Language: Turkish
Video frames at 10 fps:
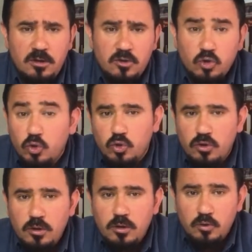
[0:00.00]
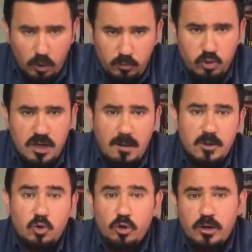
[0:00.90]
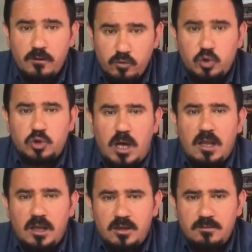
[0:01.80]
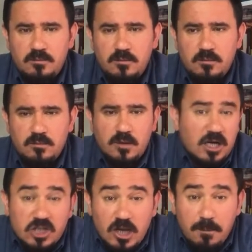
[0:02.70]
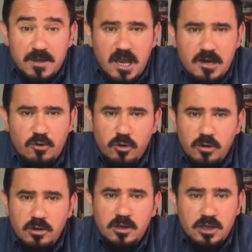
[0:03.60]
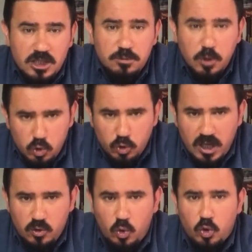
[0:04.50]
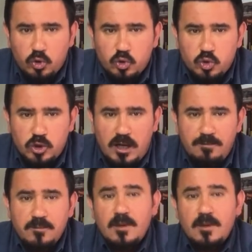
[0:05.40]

Çünkü tüm dünya bir koronavirüs alanı, kaçacak bir yer yok. Hiçbir ülkenin ordusu da,